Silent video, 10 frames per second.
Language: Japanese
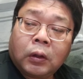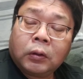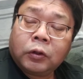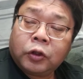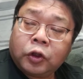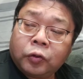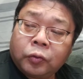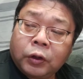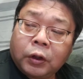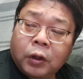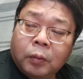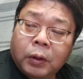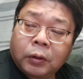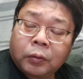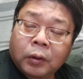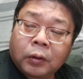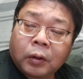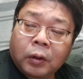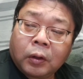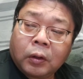32GB だっ
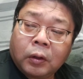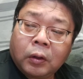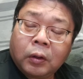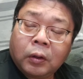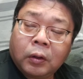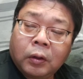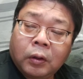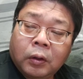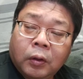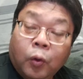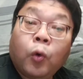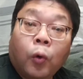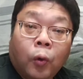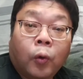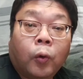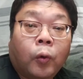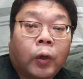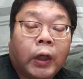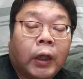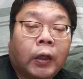たかなを、
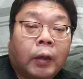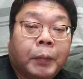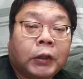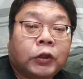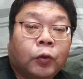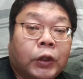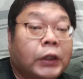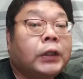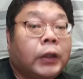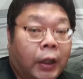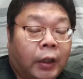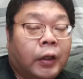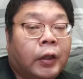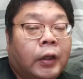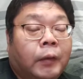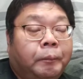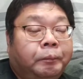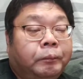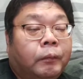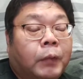えー、パーティション切って、
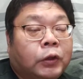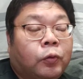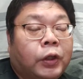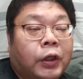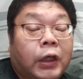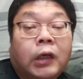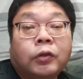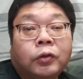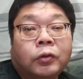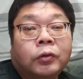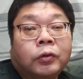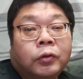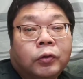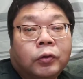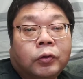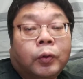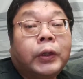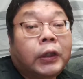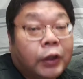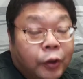パソコンに Linux
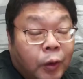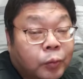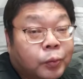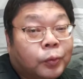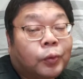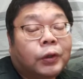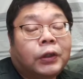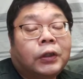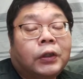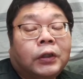を入れてデュアルブートに